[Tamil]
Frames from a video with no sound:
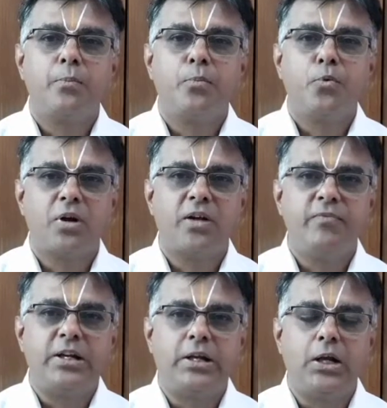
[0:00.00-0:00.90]
மூன்றாம்
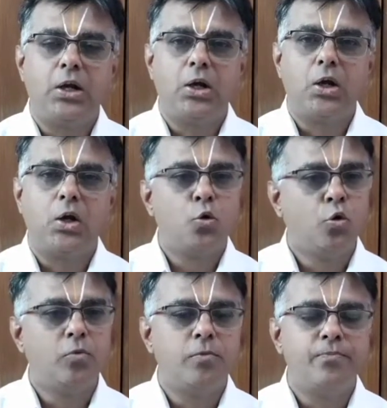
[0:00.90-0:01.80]
வீட்டில்
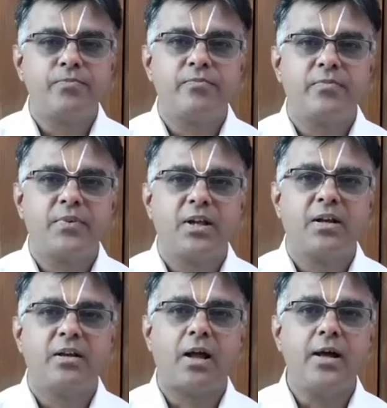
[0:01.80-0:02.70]
குருவும்
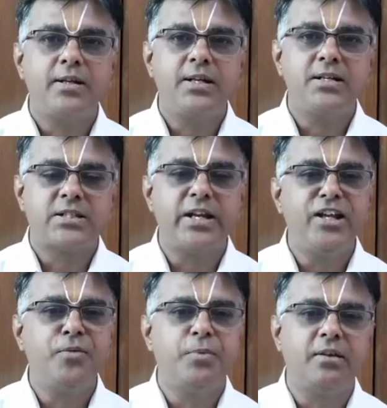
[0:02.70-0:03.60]
நான்கில்
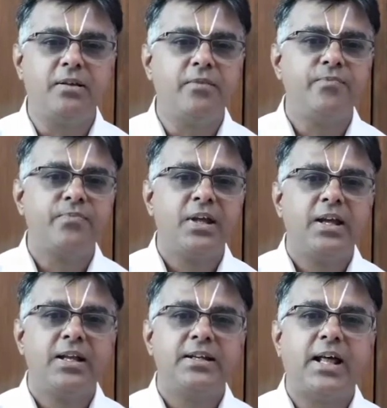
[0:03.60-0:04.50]
சனியும் இருந்து
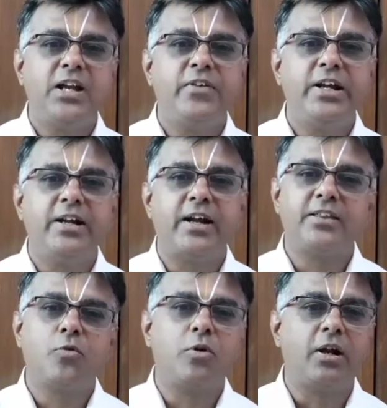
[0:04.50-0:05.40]
நல்ல வழியை
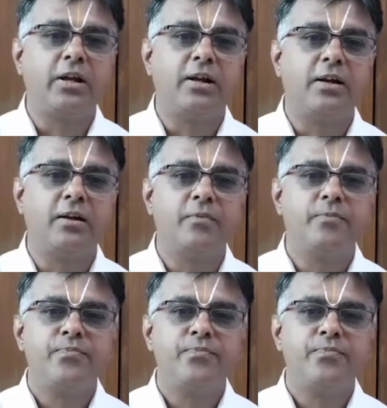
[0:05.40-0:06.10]
நடத்திக் கொண்டிருக்கின்றனர்